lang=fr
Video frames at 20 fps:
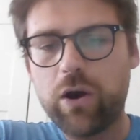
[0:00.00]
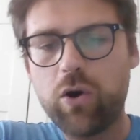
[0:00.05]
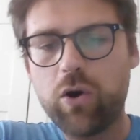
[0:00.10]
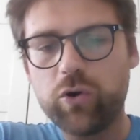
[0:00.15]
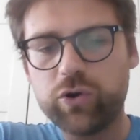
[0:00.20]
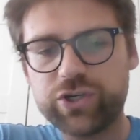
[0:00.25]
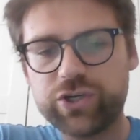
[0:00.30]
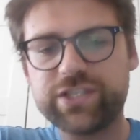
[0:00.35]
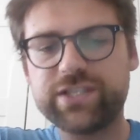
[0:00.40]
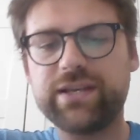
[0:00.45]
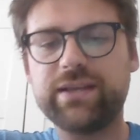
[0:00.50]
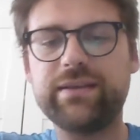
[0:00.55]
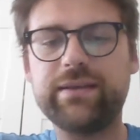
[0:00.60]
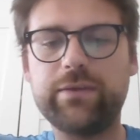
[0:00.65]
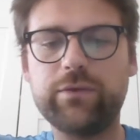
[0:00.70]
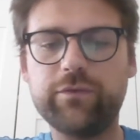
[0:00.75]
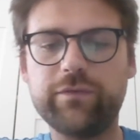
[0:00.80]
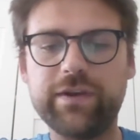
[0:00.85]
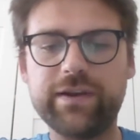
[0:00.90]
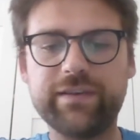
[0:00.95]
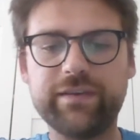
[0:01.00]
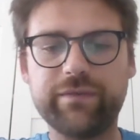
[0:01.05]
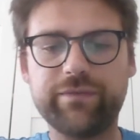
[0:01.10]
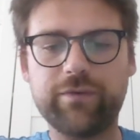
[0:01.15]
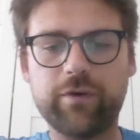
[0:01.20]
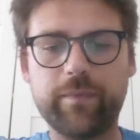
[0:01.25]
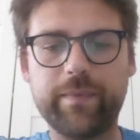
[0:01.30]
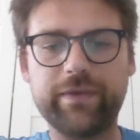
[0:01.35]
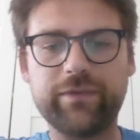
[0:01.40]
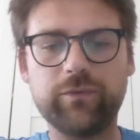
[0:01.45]
enregistrer des nouvelles
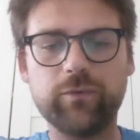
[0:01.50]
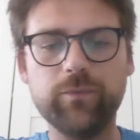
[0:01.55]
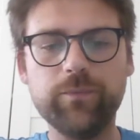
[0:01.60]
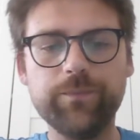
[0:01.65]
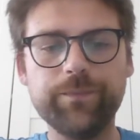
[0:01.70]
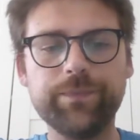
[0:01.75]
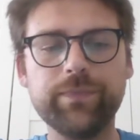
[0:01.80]
informations.